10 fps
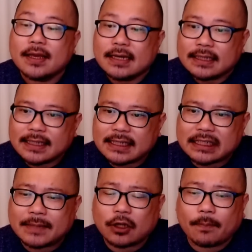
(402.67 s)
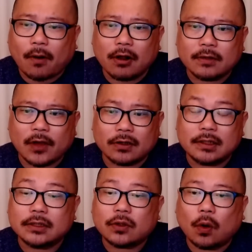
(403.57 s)
1심에서
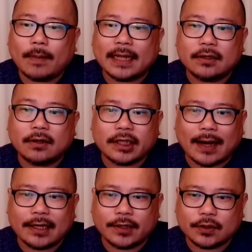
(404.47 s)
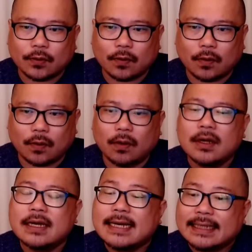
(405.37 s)
벌금형을 선고받은 것에 관련해서도
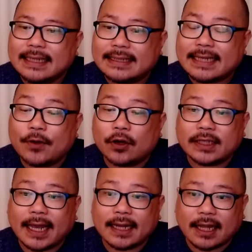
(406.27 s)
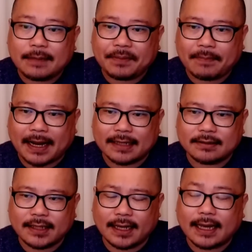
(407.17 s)
이재명의 행태를
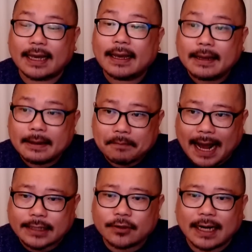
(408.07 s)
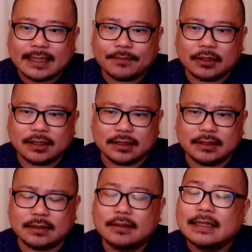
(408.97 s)
비판했는데 박정하
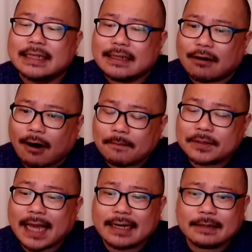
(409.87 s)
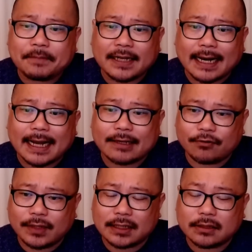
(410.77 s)
대변인은 검찰을 비난하기
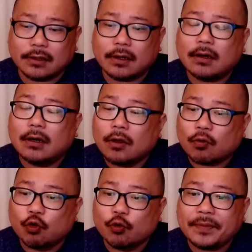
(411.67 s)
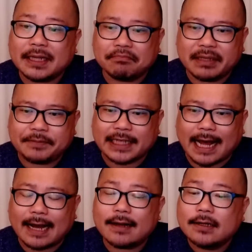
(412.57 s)
위해서 국민
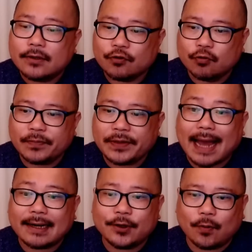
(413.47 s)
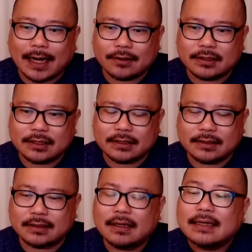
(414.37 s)
밉상 유미향을 이용하는
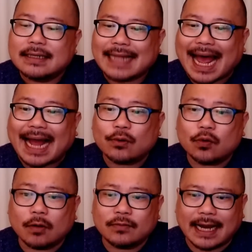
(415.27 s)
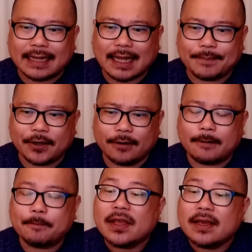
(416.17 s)
것은 나가도 너무 나갔다며
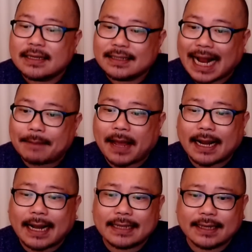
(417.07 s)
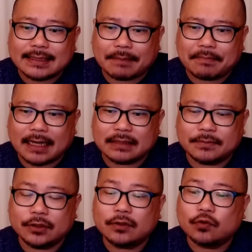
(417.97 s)
얄팍한
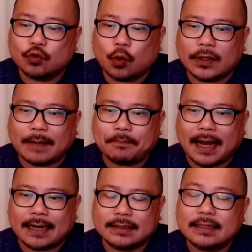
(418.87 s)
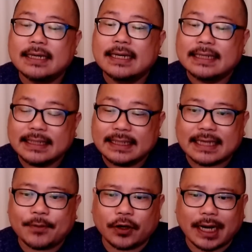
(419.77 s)
계산만큼은 누구보다 빠른
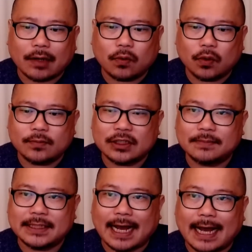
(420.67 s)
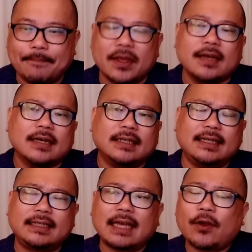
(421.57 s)
이재명이라고 꼬집었습니다.
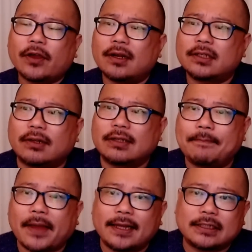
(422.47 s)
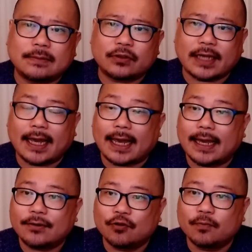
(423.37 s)
이재명이는 전날 페이스북에
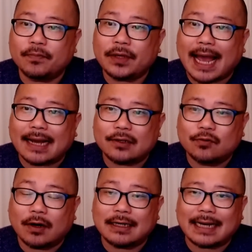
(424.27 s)
윤미향 의원을